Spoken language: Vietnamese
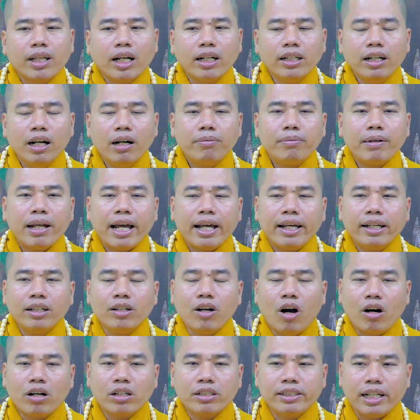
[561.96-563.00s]
từ hôm nay
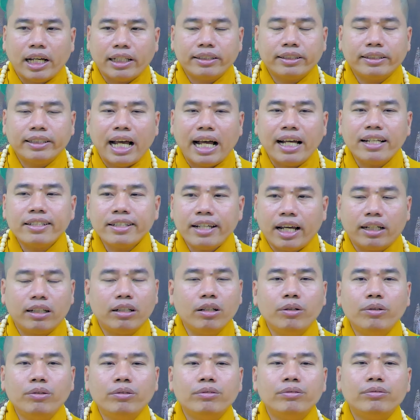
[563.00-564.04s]
gọt sạch xả
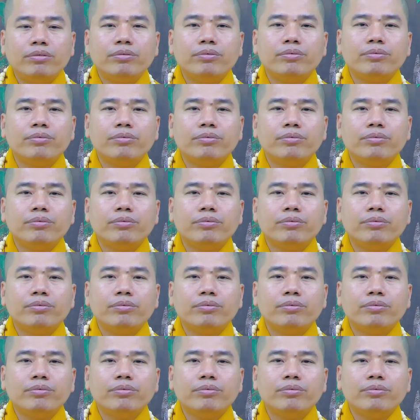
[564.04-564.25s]
sạch luôn